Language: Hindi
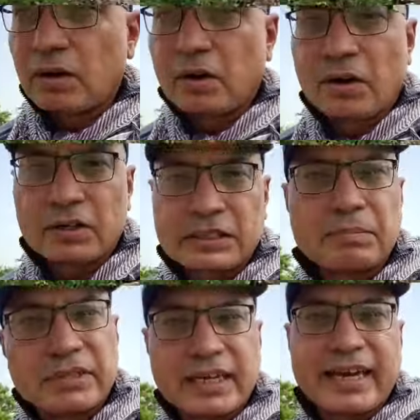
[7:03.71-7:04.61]
और
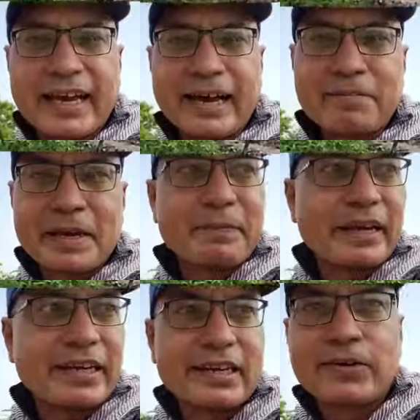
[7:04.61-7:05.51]
समझे कि आपकी
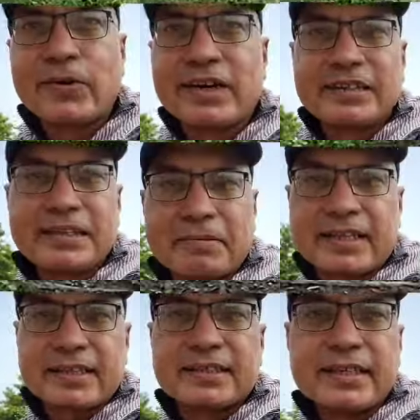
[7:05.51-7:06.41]
पिकनिक हो गई
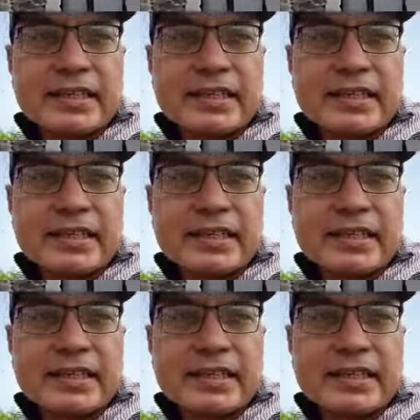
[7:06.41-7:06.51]
ज़बरदस्त